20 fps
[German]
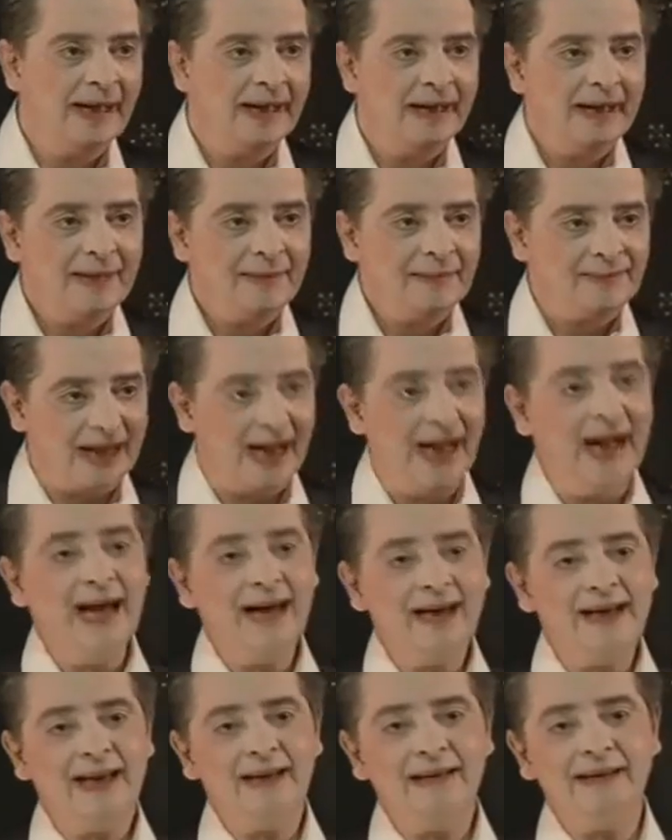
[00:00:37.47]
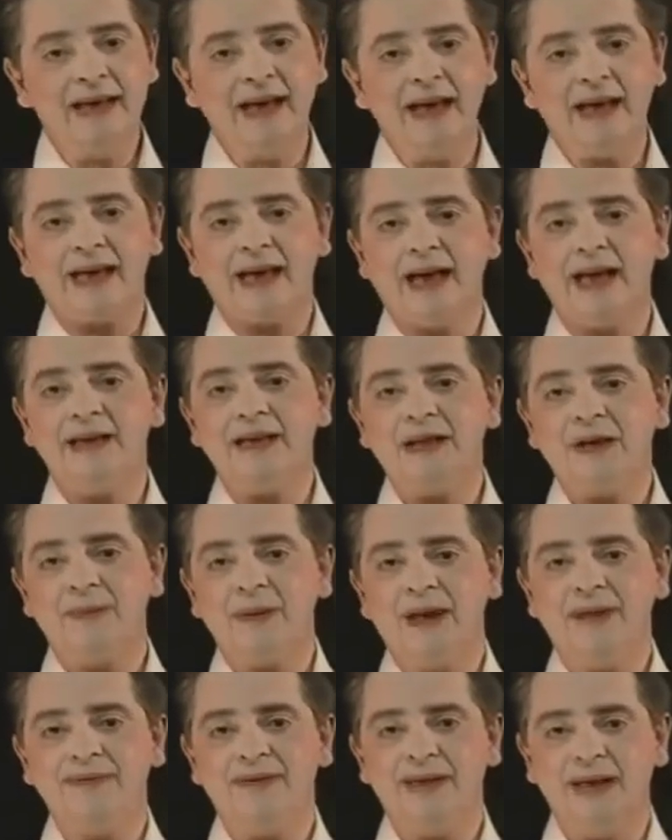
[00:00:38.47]
Daran erkennt
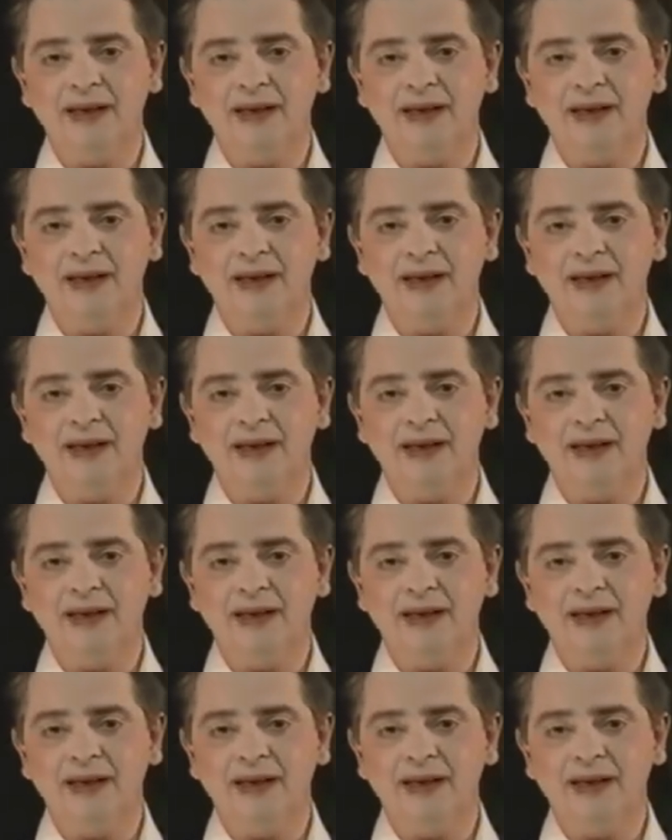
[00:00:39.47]
man den